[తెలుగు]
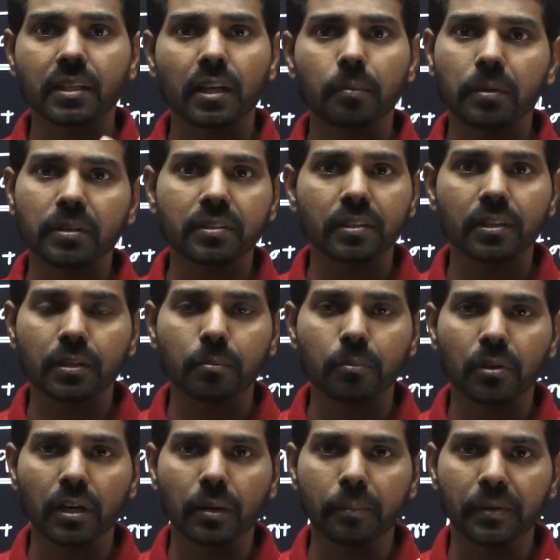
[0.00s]
సిలబస్ షీట్ను
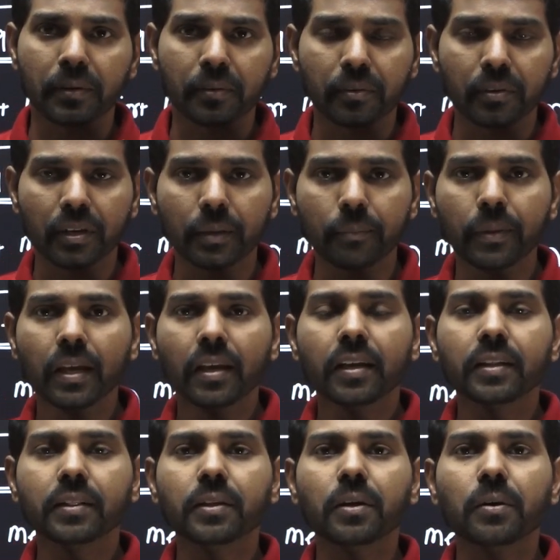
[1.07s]
ముంగట పెట్టుకోండి
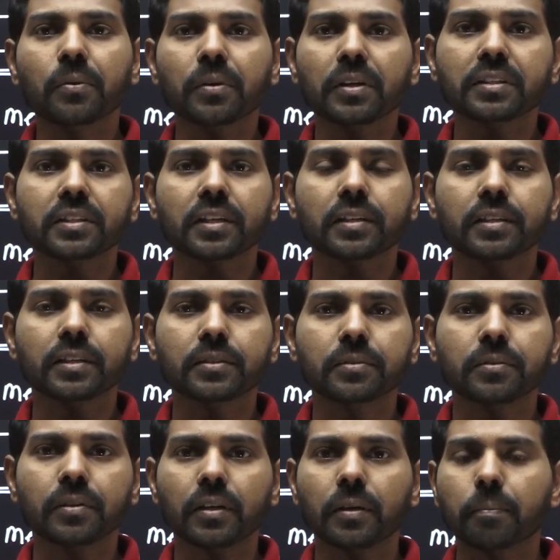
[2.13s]
ఇందులో కూడా చెక్
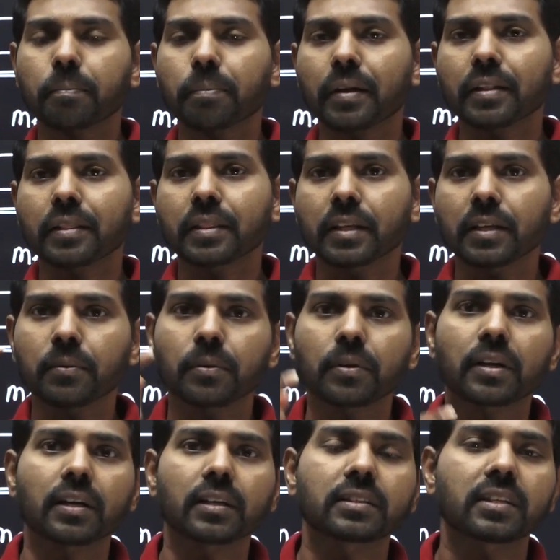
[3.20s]
చేసుకోండి ప్రతి
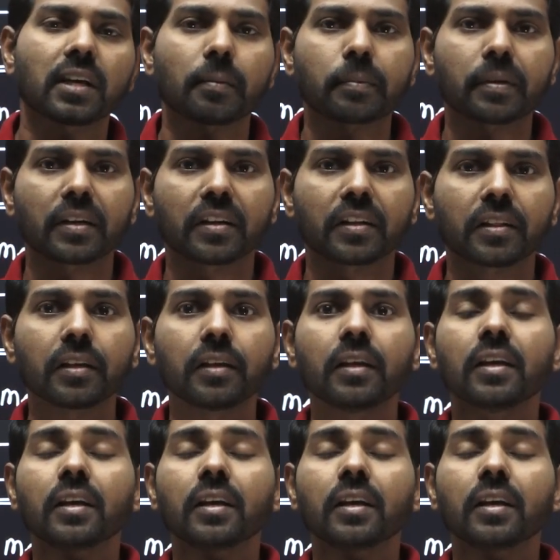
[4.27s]
ఒక్క చాప్టర్ అనేది